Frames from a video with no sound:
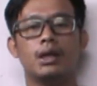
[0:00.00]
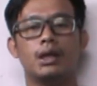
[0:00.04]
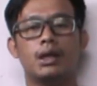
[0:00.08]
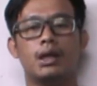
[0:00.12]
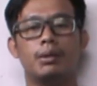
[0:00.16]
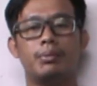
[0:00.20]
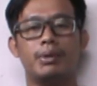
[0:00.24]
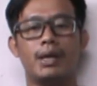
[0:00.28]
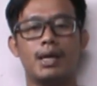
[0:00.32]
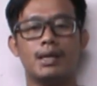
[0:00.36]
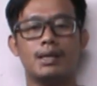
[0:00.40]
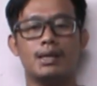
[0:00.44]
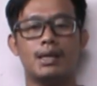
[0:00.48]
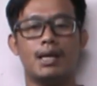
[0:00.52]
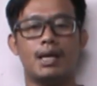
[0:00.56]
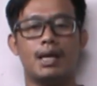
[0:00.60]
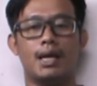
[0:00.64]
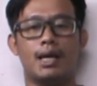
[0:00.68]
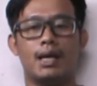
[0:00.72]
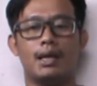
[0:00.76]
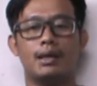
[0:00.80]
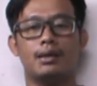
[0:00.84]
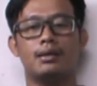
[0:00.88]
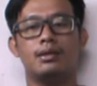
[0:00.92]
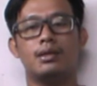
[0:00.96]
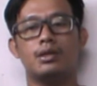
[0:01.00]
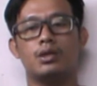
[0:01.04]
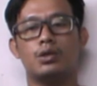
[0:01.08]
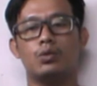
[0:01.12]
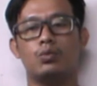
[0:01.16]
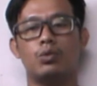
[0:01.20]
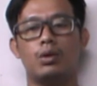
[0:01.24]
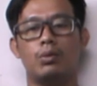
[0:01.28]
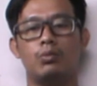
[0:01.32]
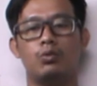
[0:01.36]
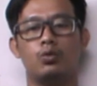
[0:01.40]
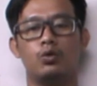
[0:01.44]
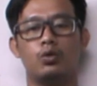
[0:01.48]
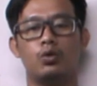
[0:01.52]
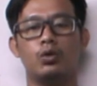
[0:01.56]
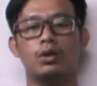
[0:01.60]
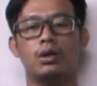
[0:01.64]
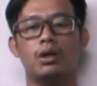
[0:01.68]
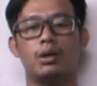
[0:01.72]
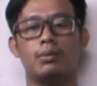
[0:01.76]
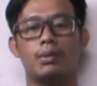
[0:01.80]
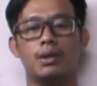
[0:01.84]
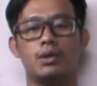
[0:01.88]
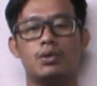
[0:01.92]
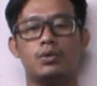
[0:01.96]
Kebiasaan semua
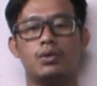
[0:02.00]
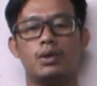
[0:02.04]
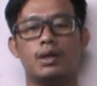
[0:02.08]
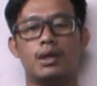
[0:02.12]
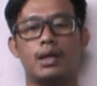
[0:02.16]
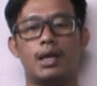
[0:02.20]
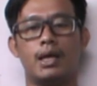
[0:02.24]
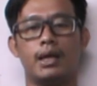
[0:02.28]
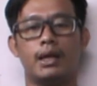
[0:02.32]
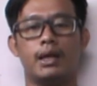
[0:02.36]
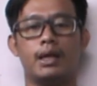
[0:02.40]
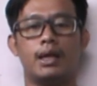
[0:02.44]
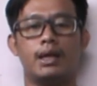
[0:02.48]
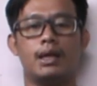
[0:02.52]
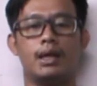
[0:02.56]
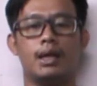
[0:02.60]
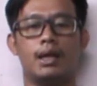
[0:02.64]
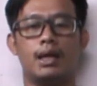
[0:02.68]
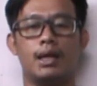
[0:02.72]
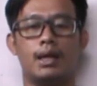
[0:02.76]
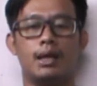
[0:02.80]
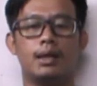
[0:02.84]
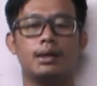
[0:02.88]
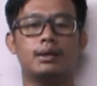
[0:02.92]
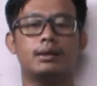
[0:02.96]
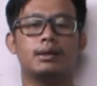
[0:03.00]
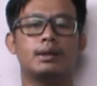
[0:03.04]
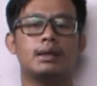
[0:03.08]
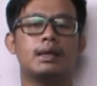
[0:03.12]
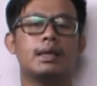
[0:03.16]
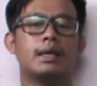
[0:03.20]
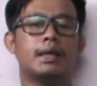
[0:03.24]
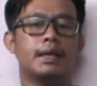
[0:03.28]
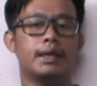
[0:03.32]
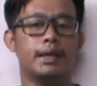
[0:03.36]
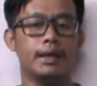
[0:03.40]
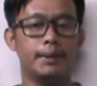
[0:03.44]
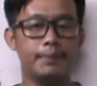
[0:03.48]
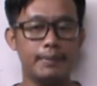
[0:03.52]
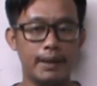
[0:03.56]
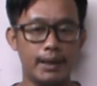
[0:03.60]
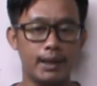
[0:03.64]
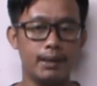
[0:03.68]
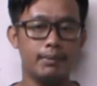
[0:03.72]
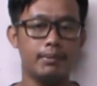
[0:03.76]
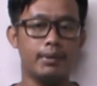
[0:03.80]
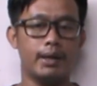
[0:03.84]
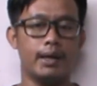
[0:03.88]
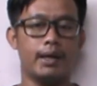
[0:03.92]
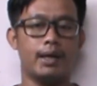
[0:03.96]
burung termasuk kenari adalah di
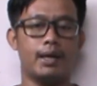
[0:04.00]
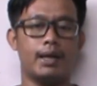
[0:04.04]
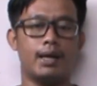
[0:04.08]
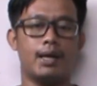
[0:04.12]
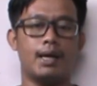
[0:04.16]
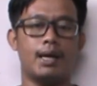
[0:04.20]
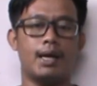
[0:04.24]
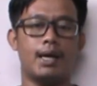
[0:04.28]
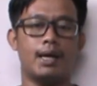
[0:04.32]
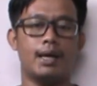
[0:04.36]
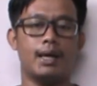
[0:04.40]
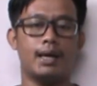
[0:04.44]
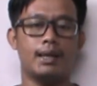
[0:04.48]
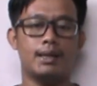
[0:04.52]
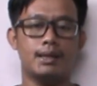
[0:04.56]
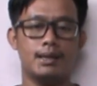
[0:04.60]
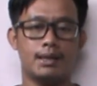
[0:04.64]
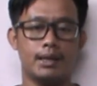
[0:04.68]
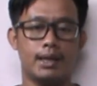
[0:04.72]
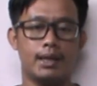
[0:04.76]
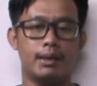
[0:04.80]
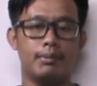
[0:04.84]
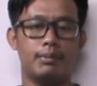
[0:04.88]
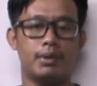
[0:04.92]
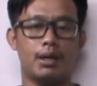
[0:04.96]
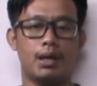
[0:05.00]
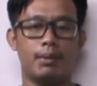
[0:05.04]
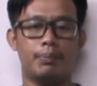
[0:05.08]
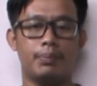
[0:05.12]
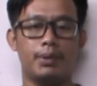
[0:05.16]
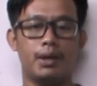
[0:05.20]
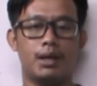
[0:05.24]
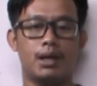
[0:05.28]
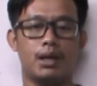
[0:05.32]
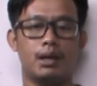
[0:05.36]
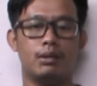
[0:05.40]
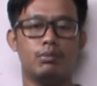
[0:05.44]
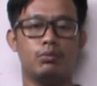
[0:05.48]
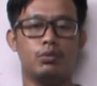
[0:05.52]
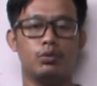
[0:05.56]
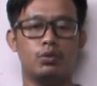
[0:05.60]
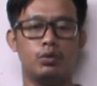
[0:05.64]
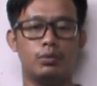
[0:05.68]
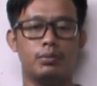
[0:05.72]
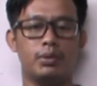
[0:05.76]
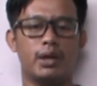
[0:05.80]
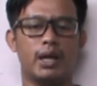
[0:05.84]
mana mereka akan sering merapikan bulu